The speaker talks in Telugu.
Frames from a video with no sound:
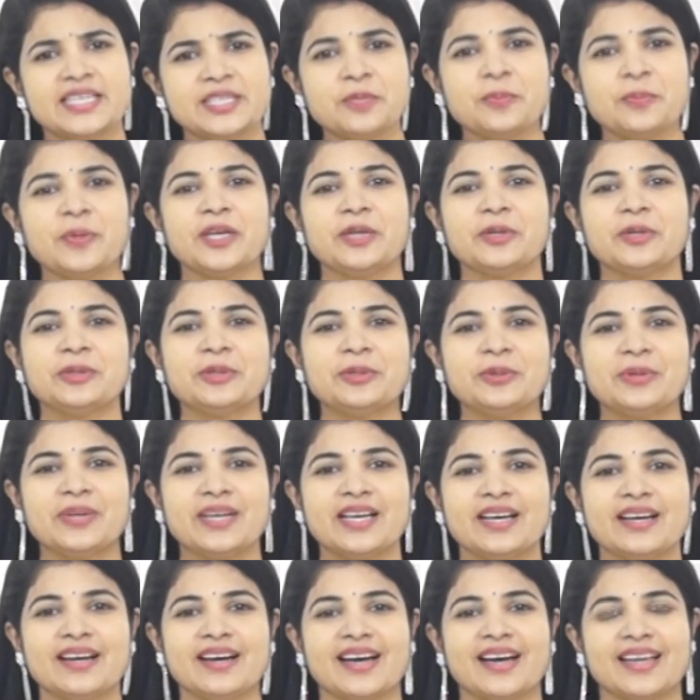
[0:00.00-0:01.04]
వయసు
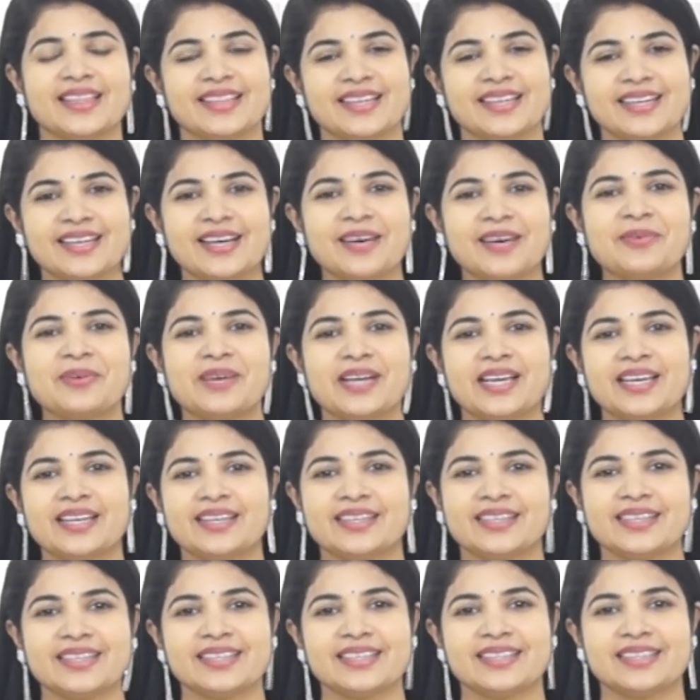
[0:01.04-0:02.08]
పెరుగుతున్నా అందంగా
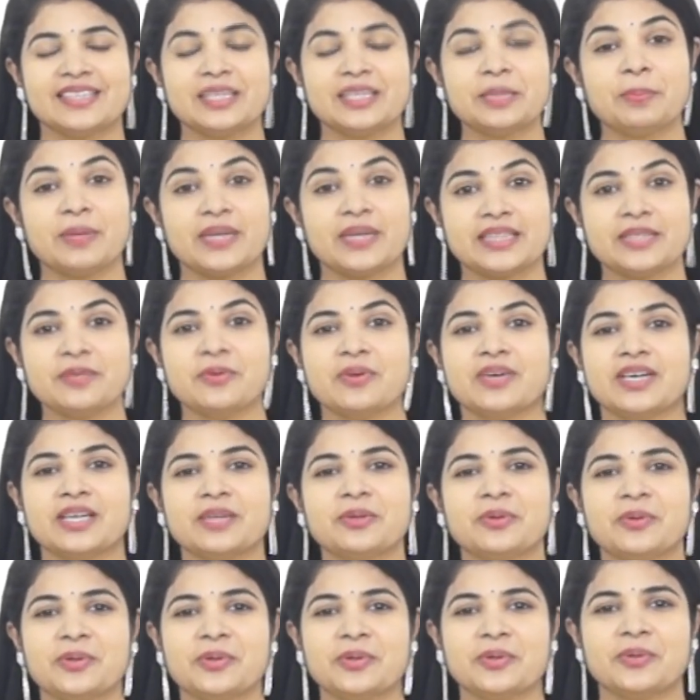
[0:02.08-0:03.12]
ఉండాలనే కదండి ప్రతి
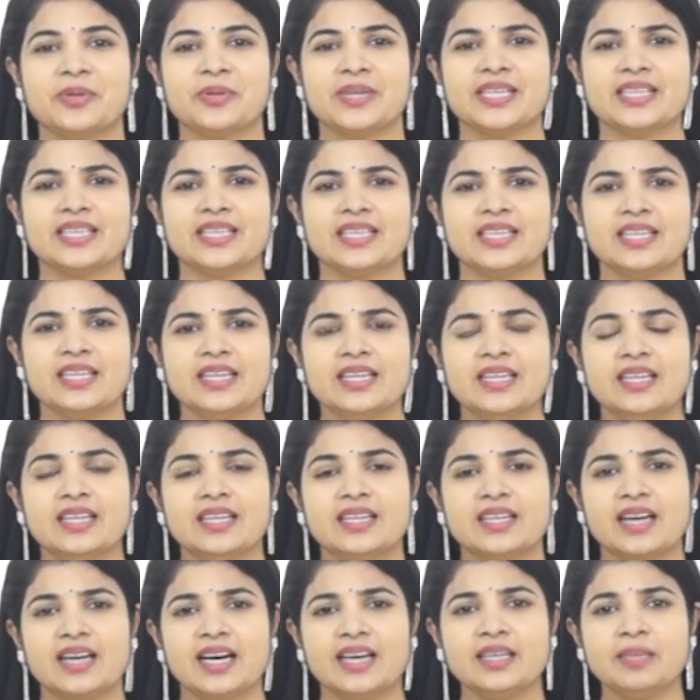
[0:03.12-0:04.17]
ఒక్కరు కోరుకునేది
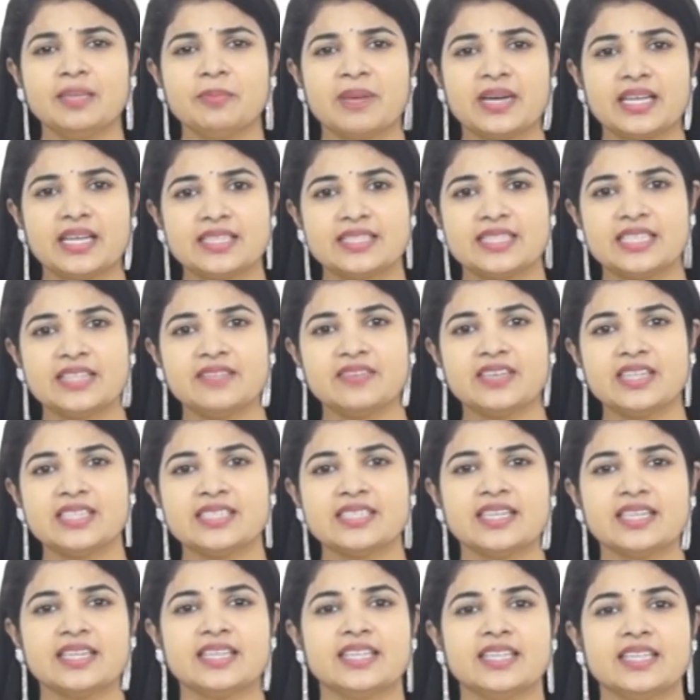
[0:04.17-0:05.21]
కానీ మన జీవన
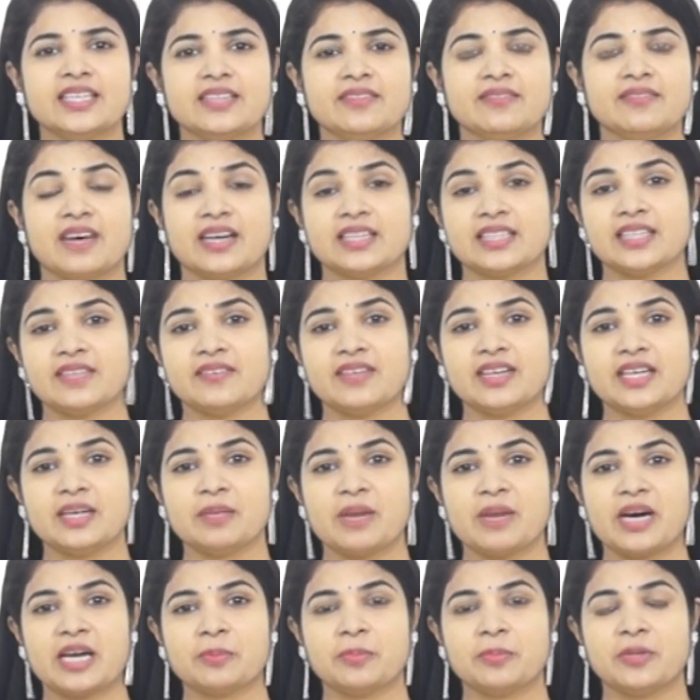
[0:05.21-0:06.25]
శైలి వాతావరణ
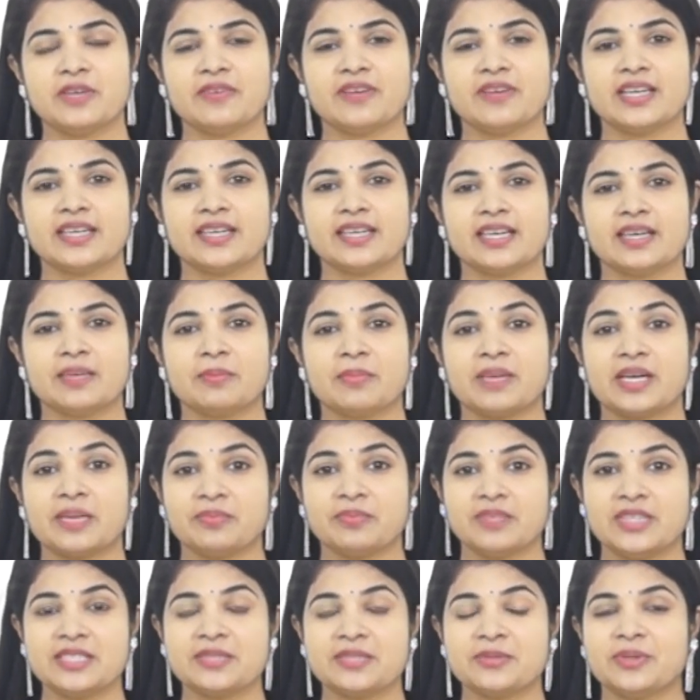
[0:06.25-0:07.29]
మార్పుల వలన మనం
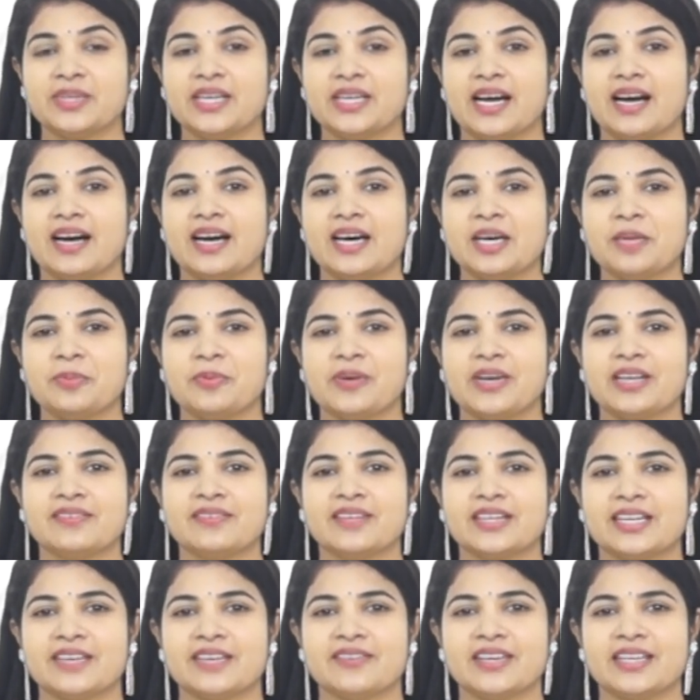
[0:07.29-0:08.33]
తీసుకునే ఆహారపు
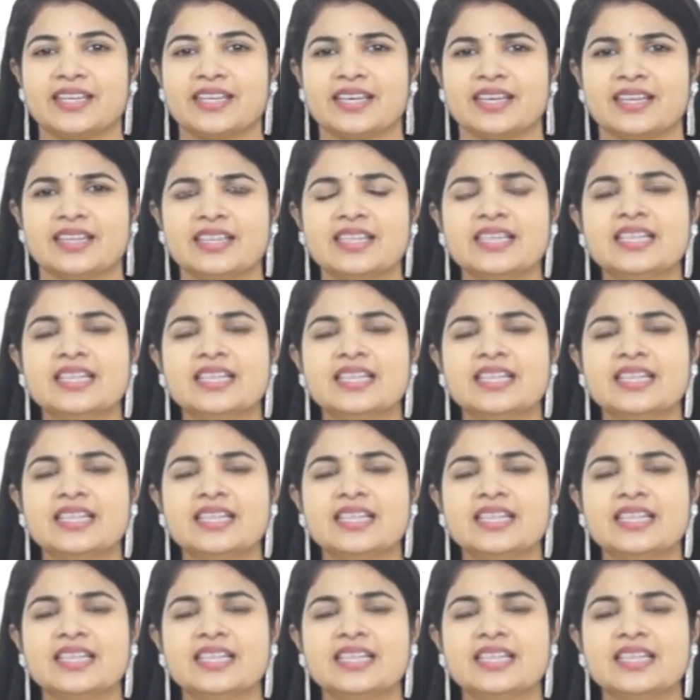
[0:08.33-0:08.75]
అలవాట్ల వలన